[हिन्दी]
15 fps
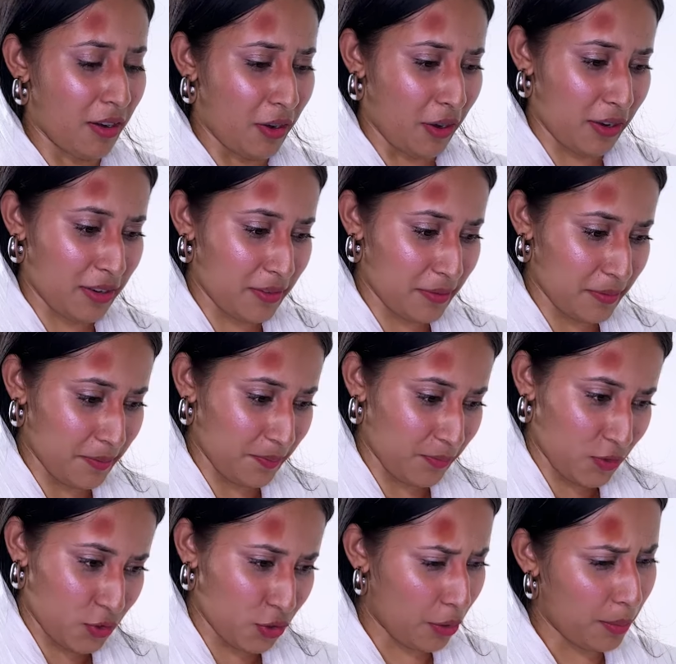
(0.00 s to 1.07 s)
और
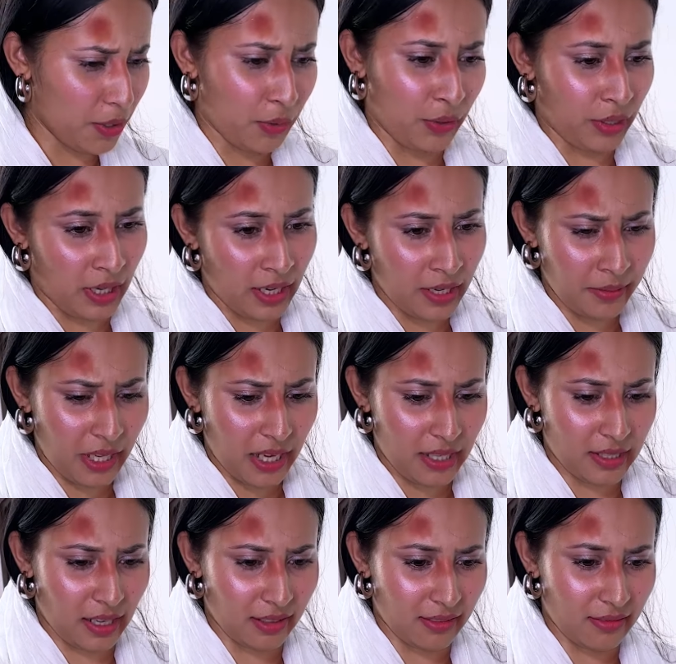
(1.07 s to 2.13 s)
जो भी हो रहा है ना मेरे
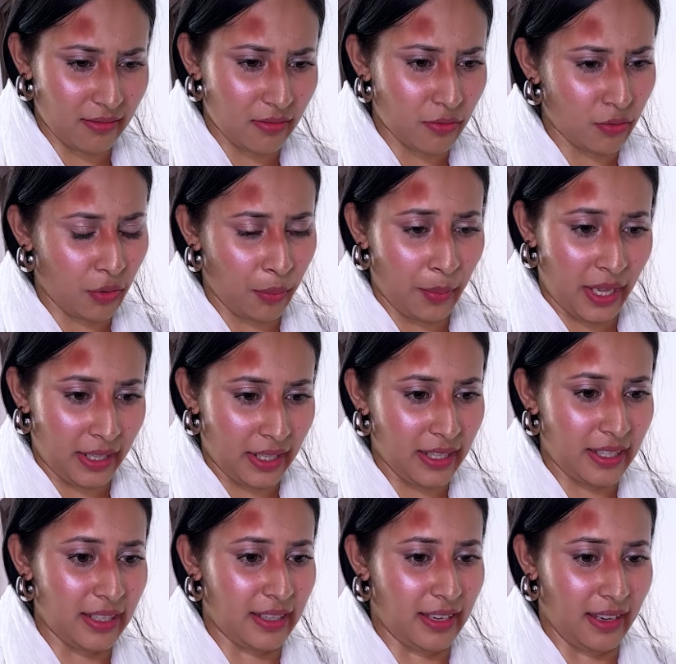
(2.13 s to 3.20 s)
साथ वो मैंने
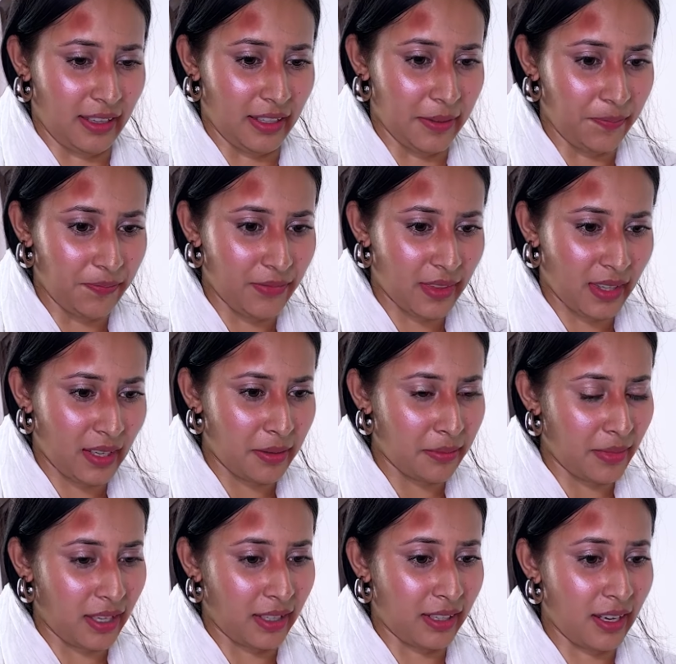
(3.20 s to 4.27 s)
किया है
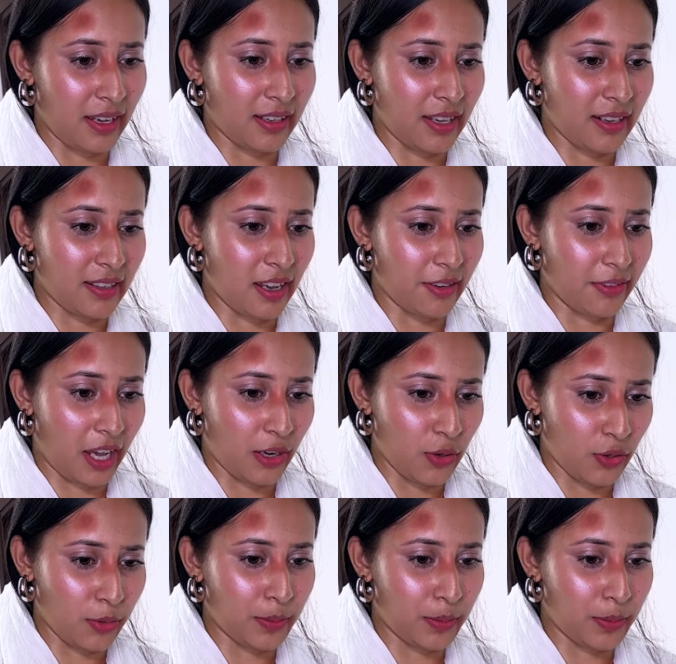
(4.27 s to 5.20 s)
मैंने अगर घर वालों को